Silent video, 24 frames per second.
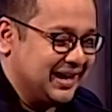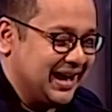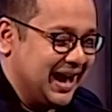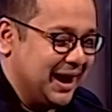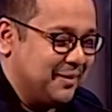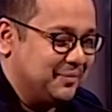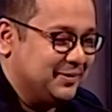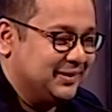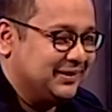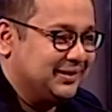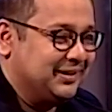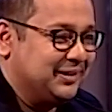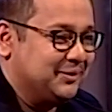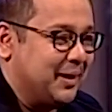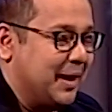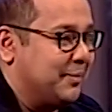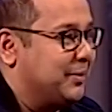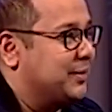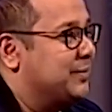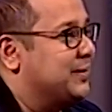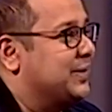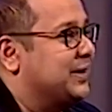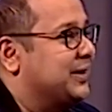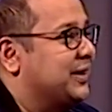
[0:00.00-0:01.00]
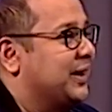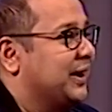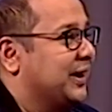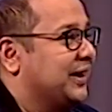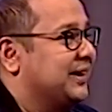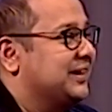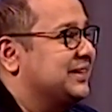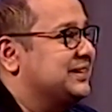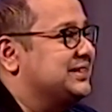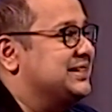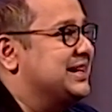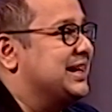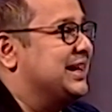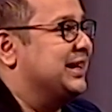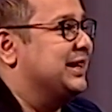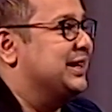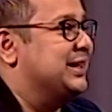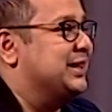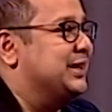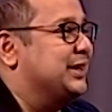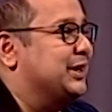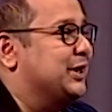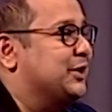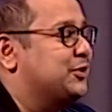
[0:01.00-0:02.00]
আমাদের বাবা মারা যেখানে
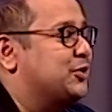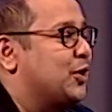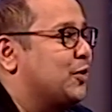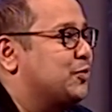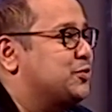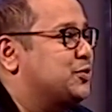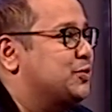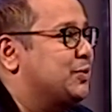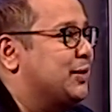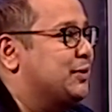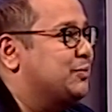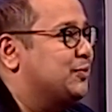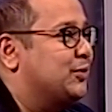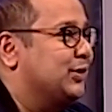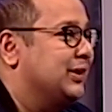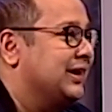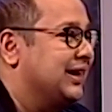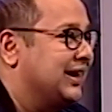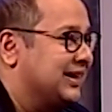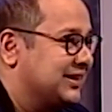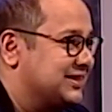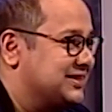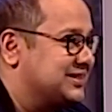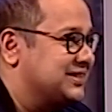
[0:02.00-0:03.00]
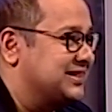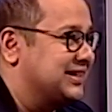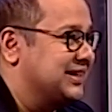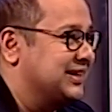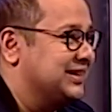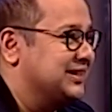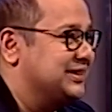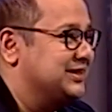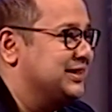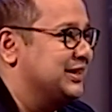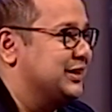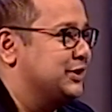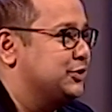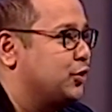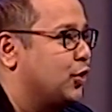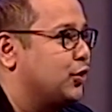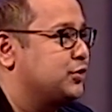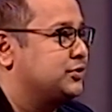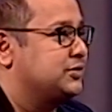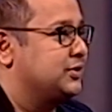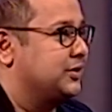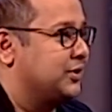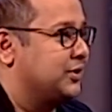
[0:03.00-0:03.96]
কিনা সবসময় বলে আসছে যে ডক্টর